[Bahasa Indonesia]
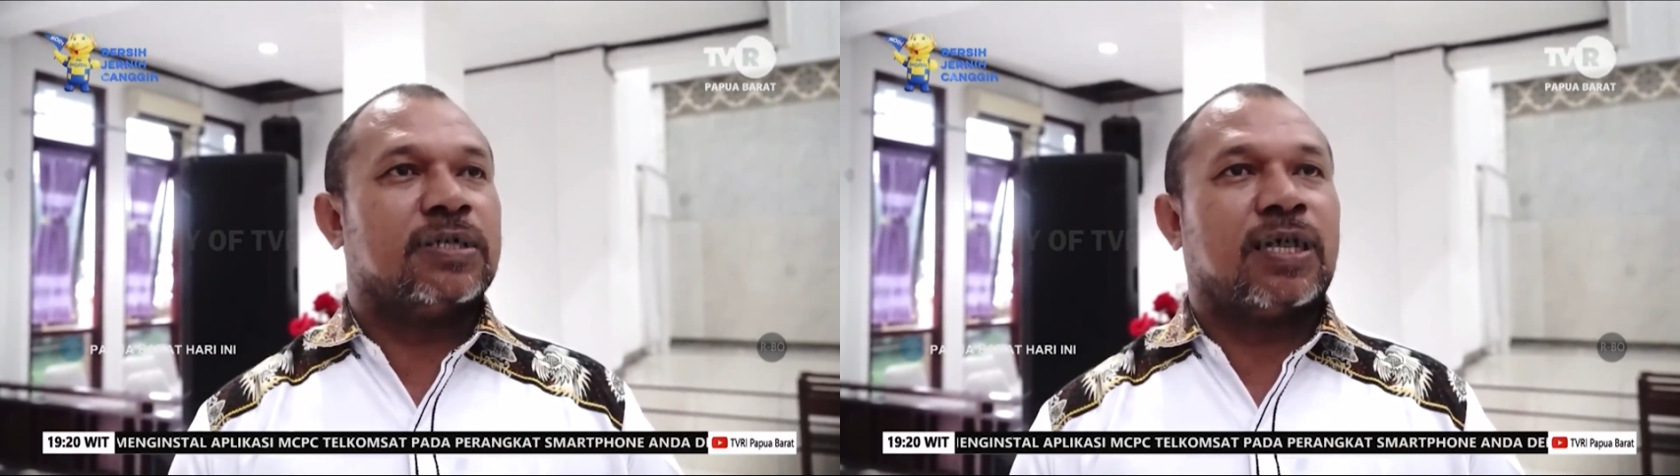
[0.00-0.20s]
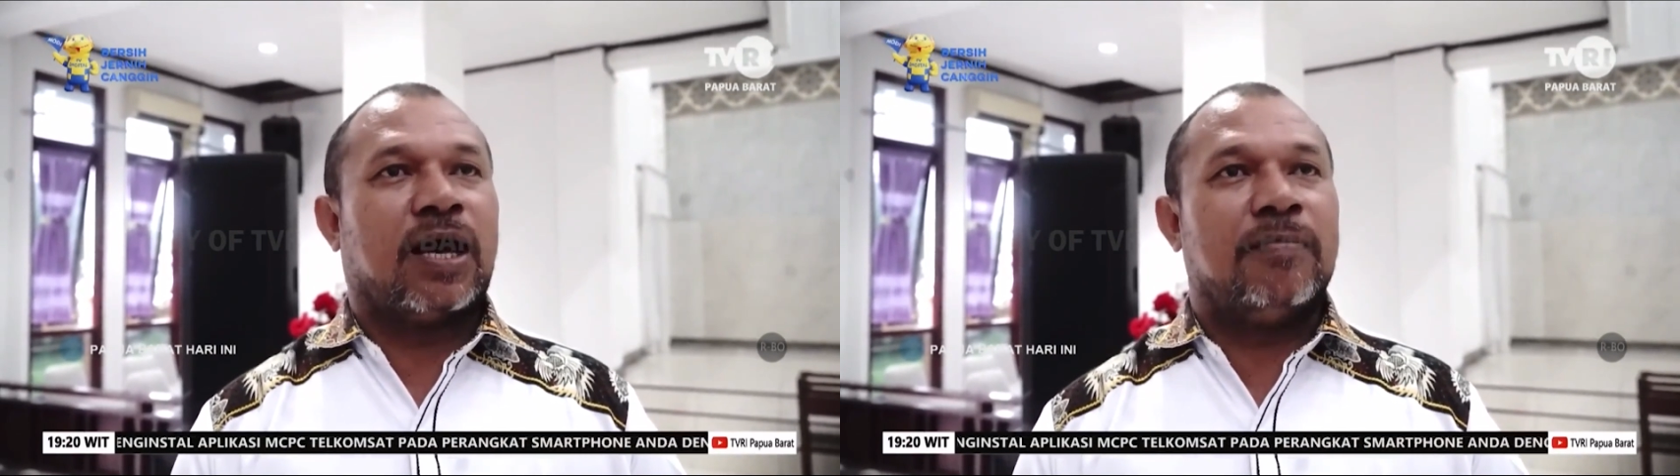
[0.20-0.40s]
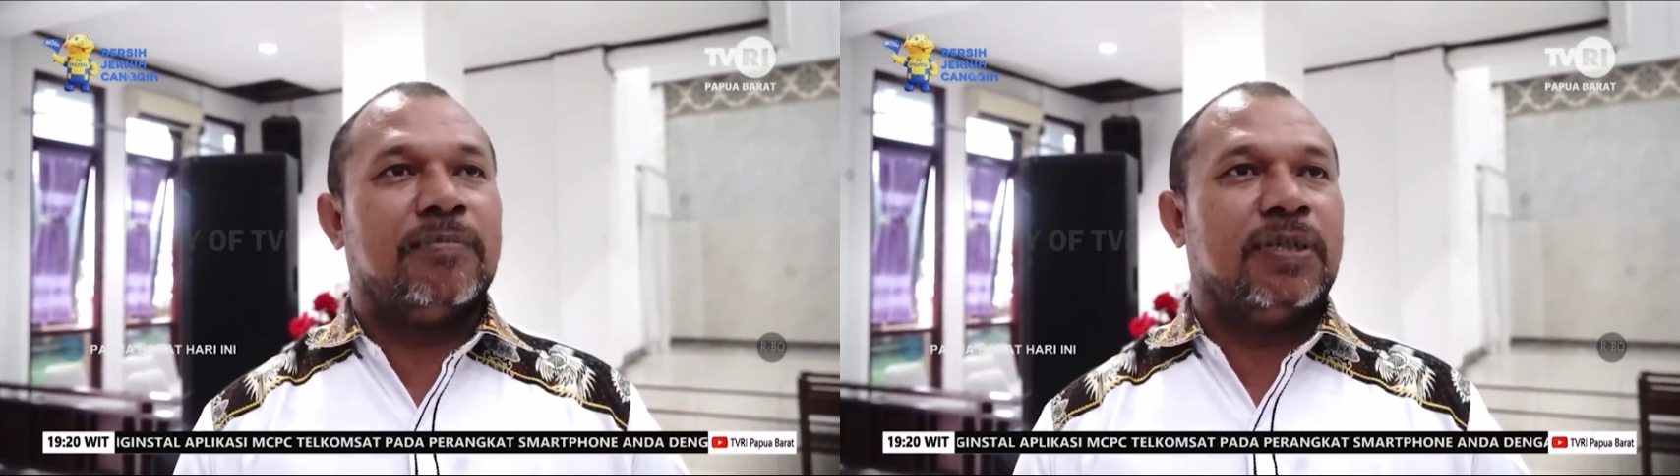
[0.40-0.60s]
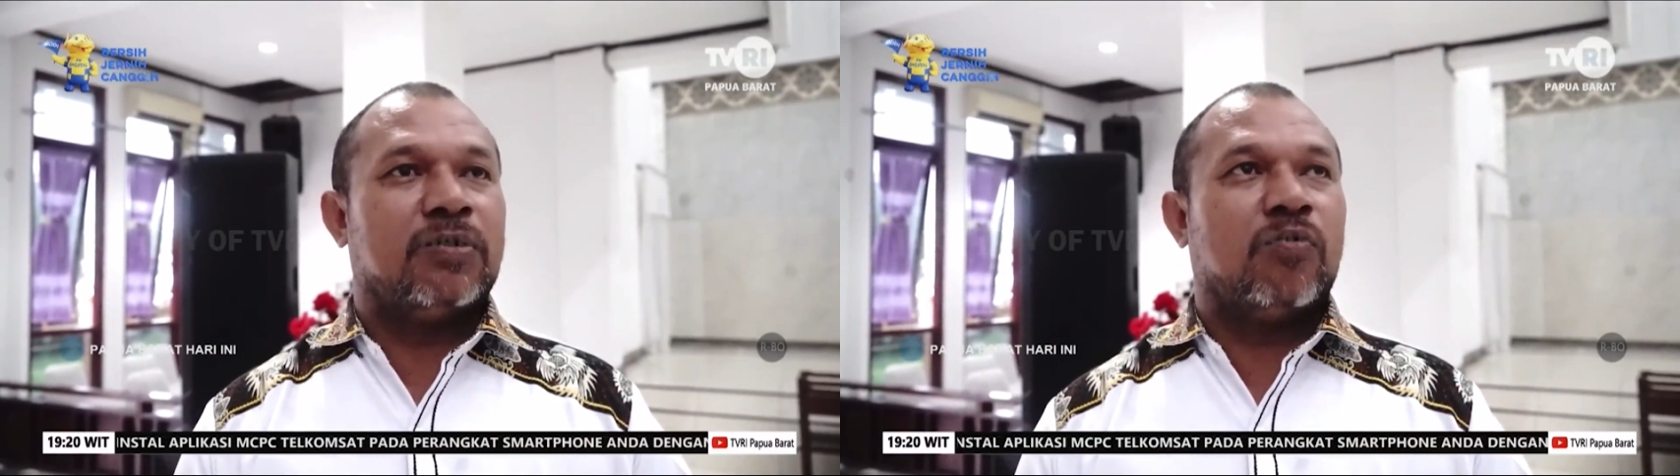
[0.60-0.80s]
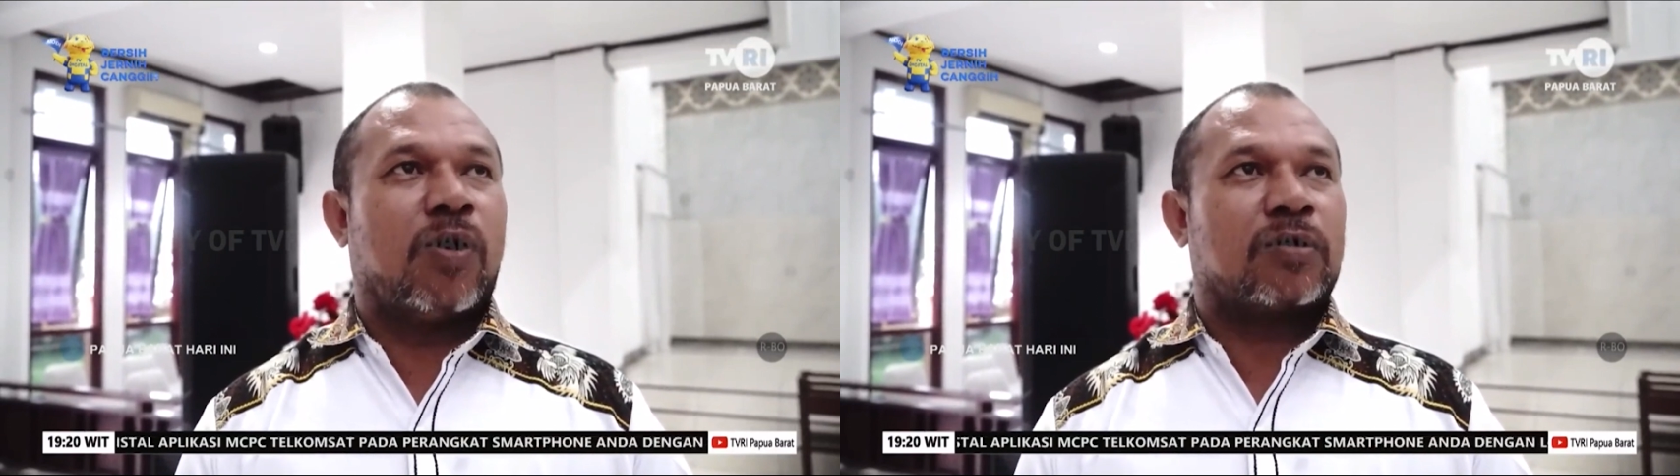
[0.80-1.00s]
kita ambil
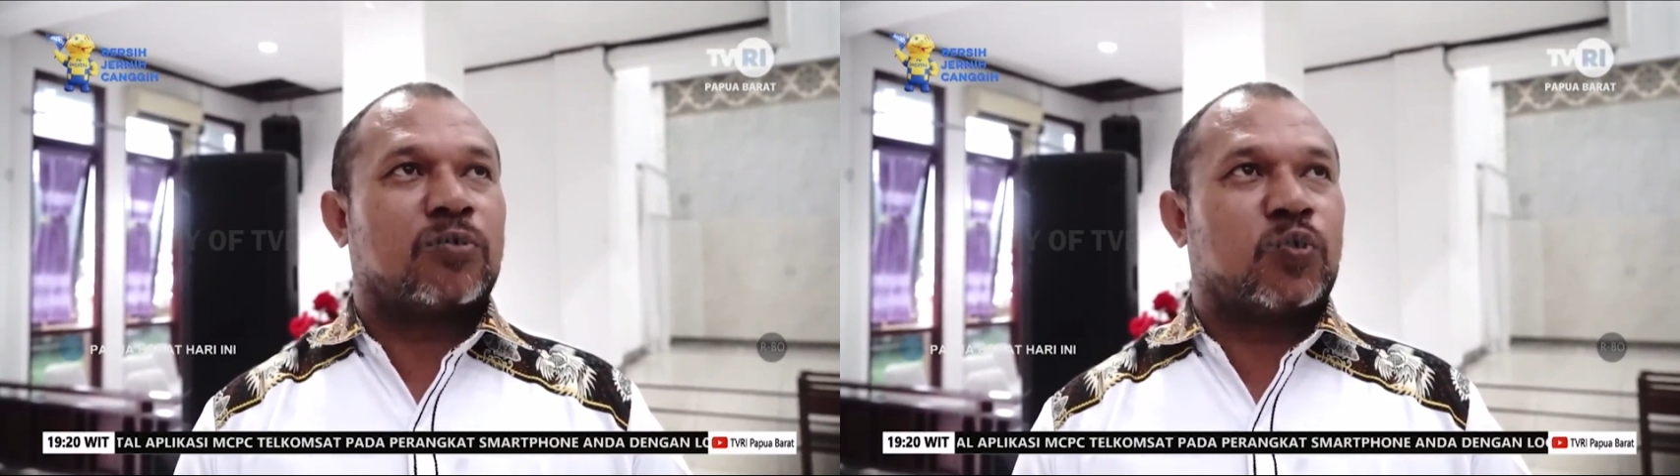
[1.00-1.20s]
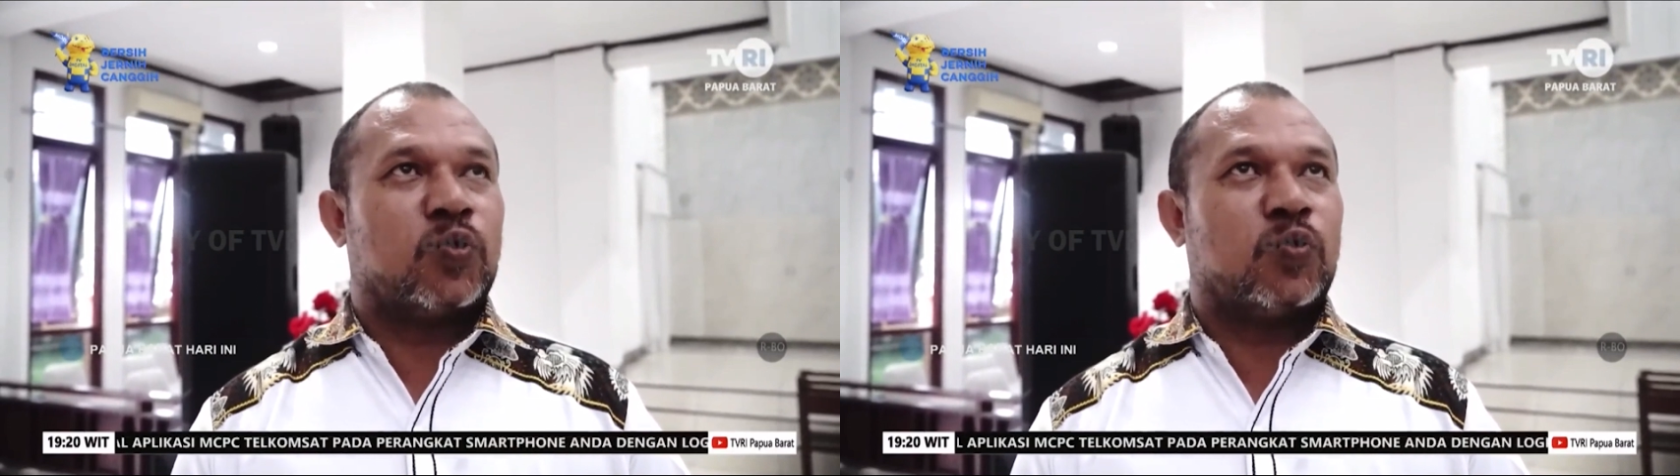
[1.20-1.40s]
di waktu